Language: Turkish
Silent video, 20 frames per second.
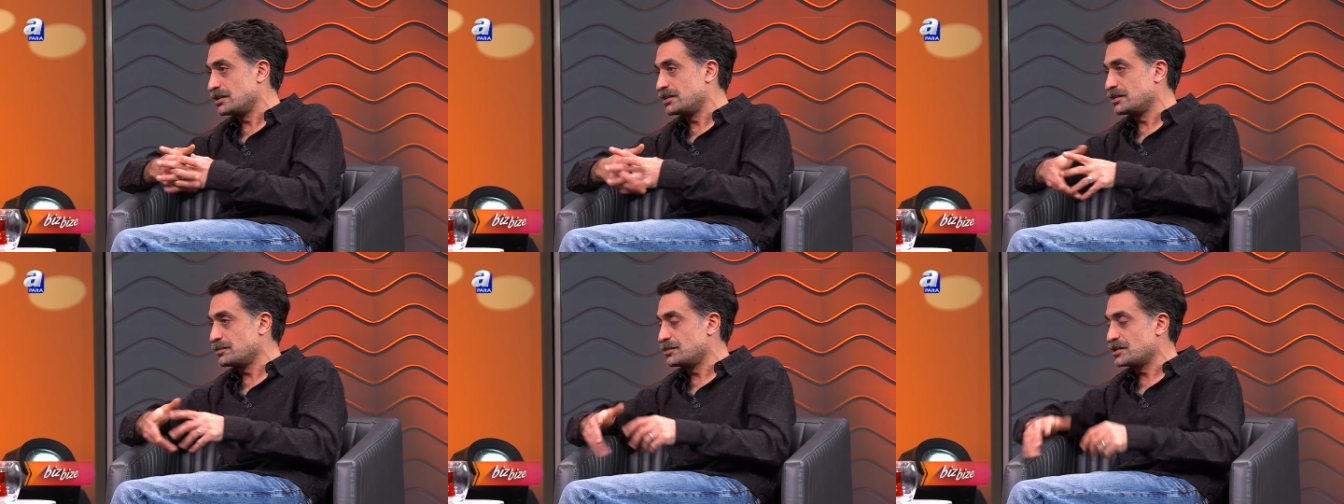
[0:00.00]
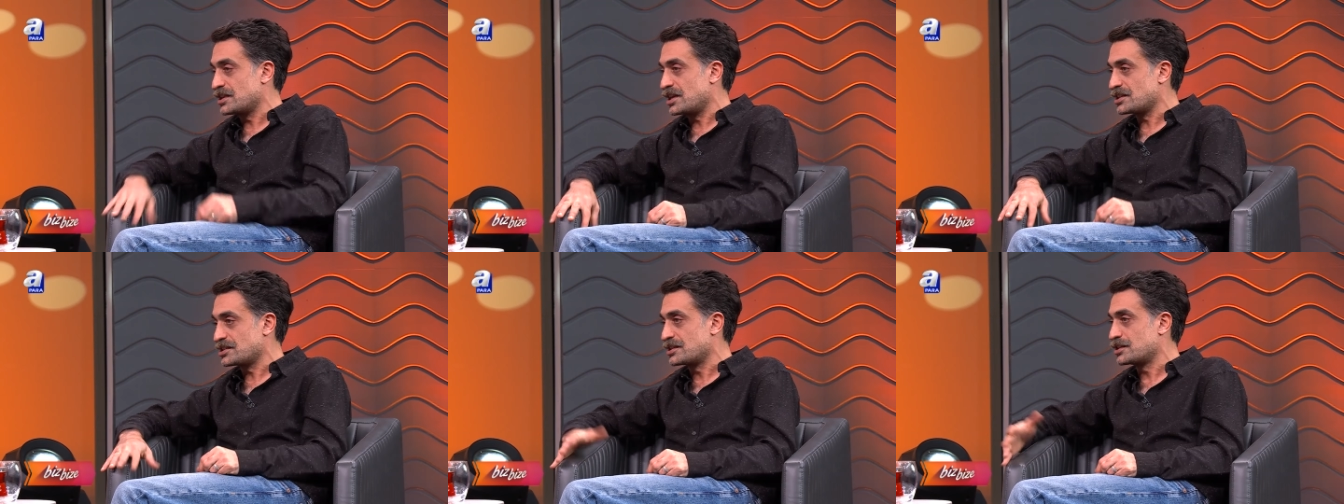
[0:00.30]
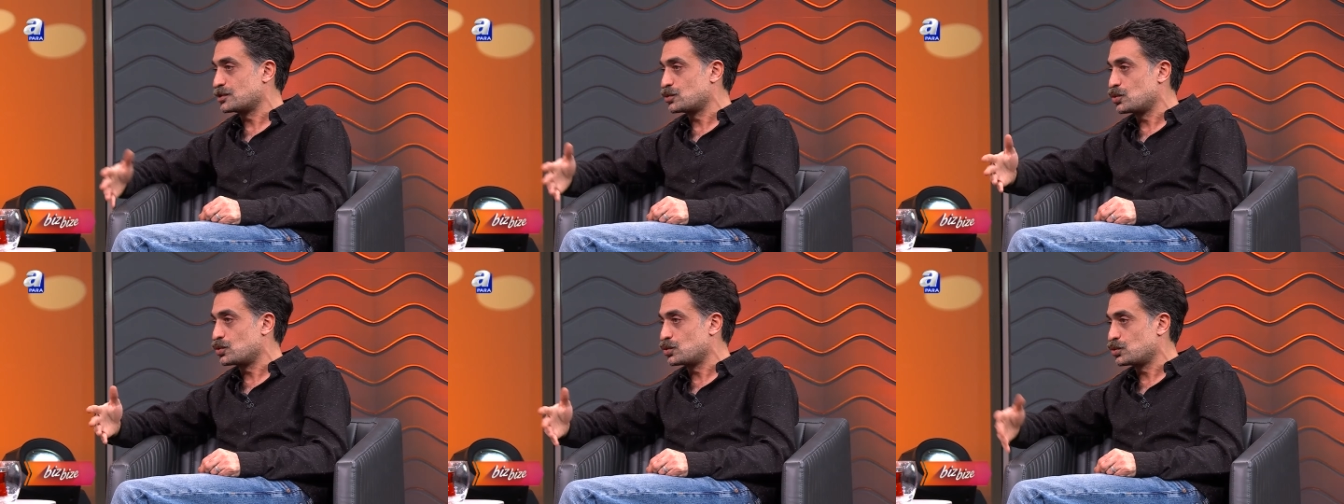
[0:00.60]
e, biz
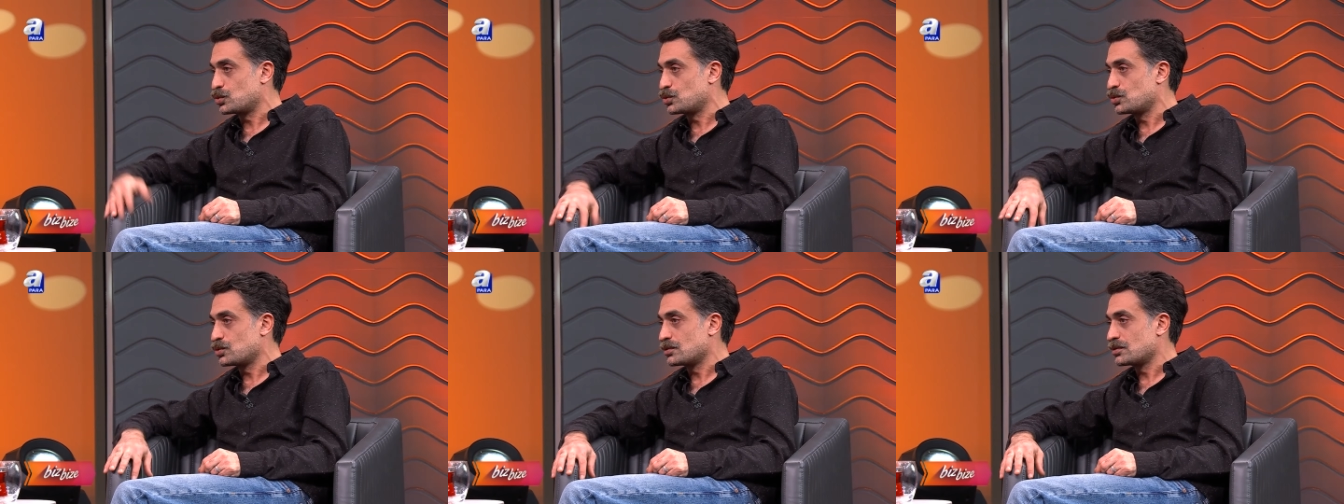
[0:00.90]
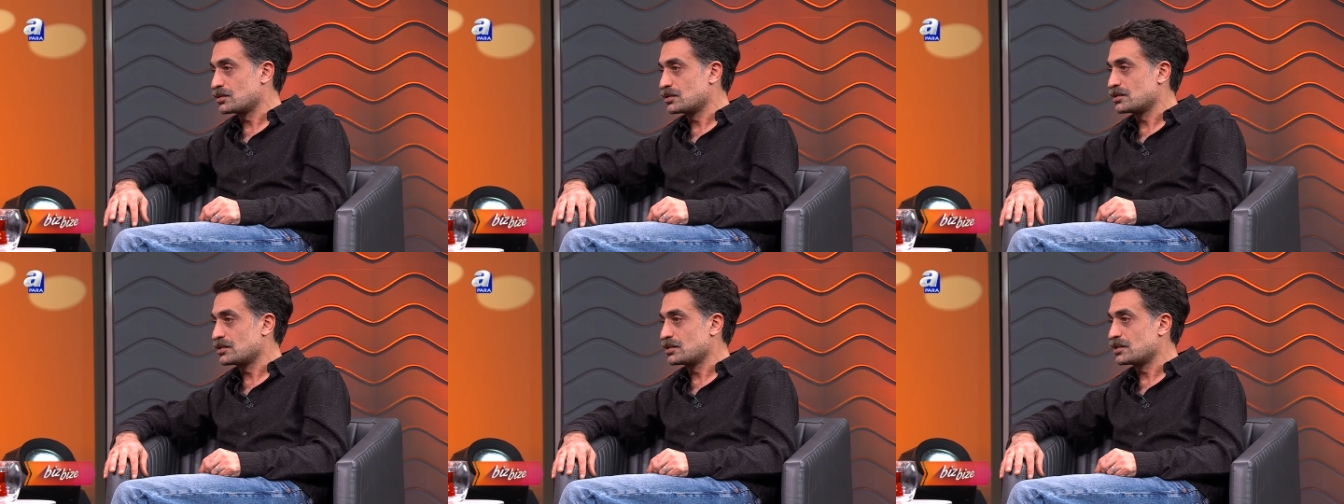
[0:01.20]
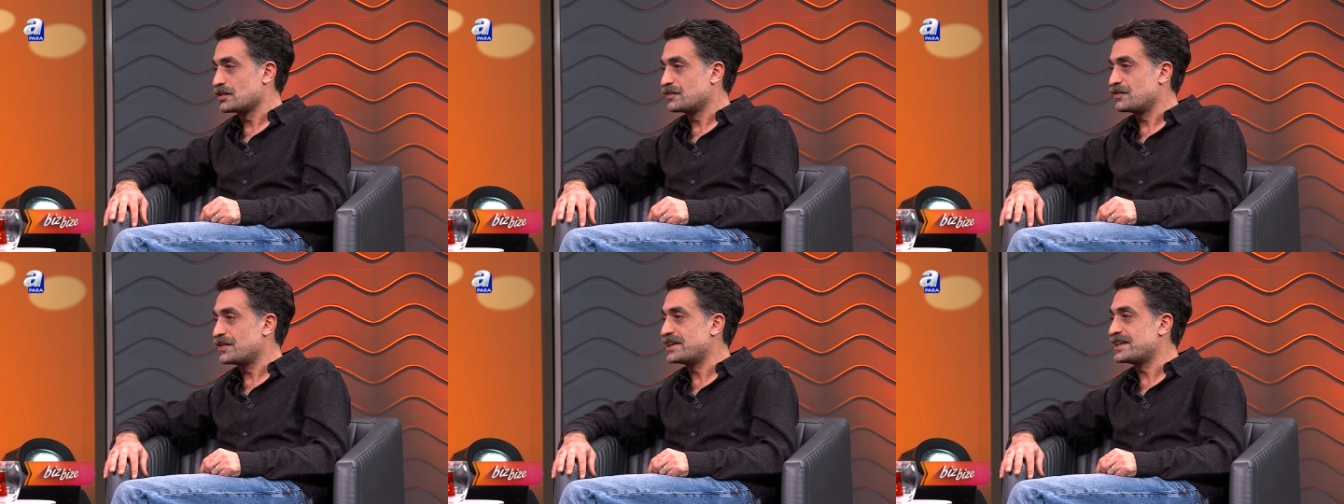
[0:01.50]
hazırlıkla okuduk. Ee,
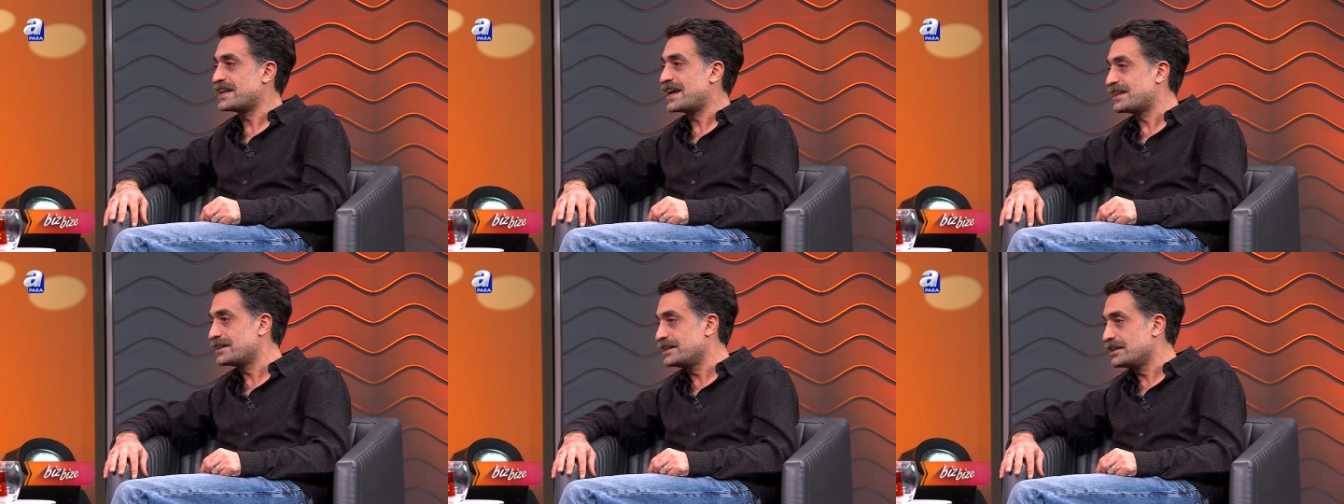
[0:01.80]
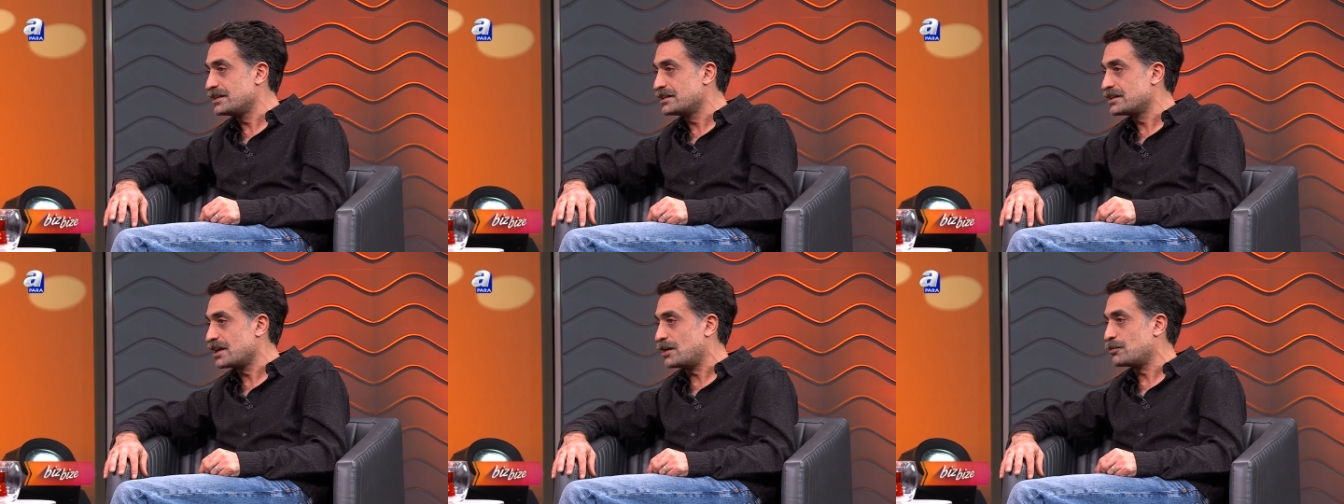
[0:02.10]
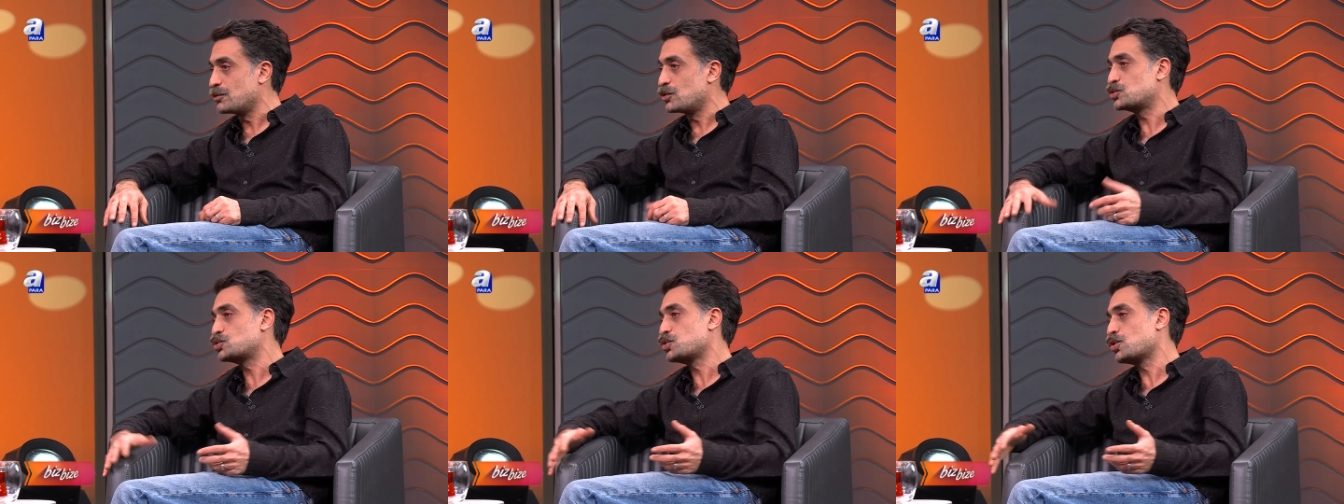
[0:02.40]
güzel. Fena değildi
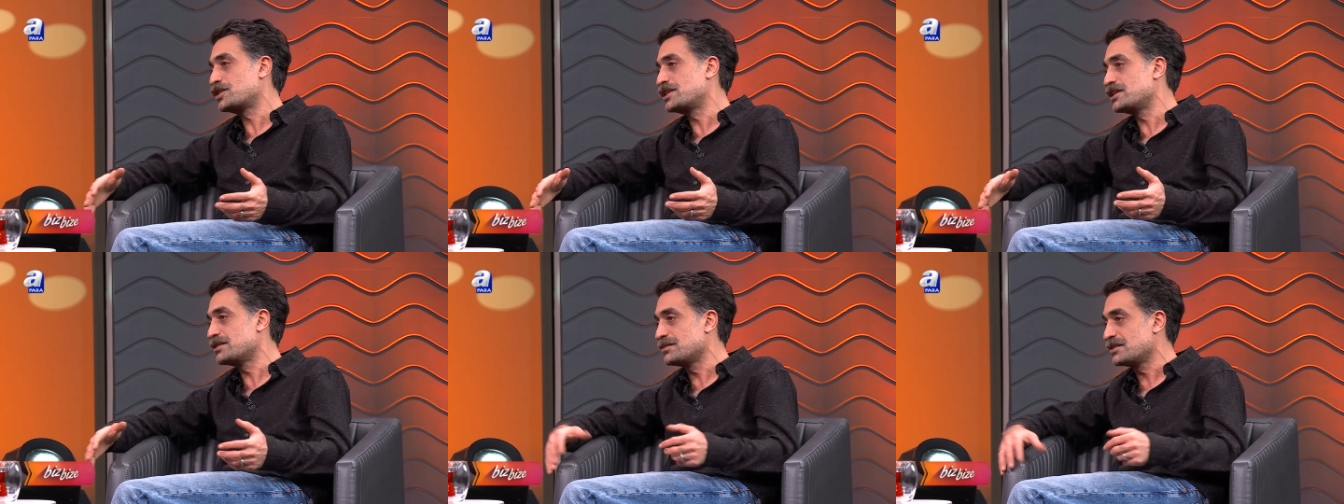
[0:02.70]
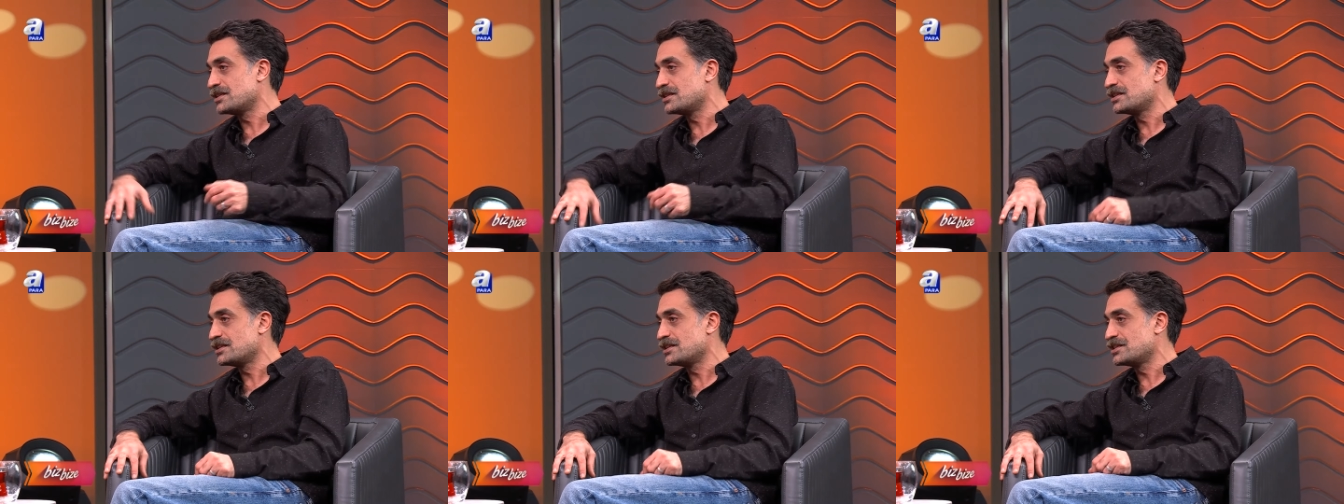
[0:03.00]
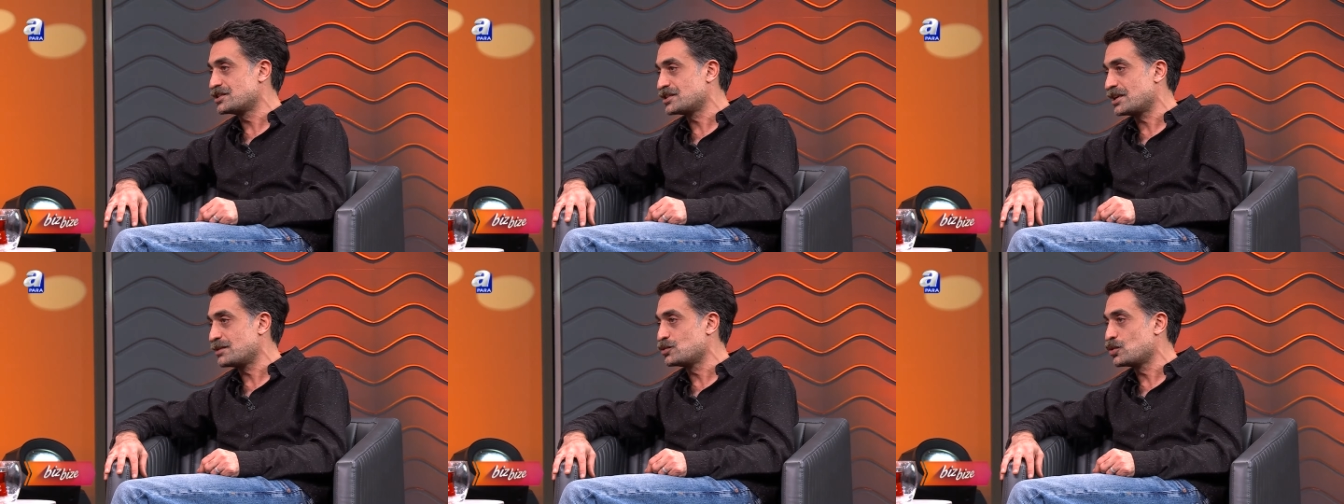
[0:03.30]
ama çok iyi bir İngilizcem Olsun.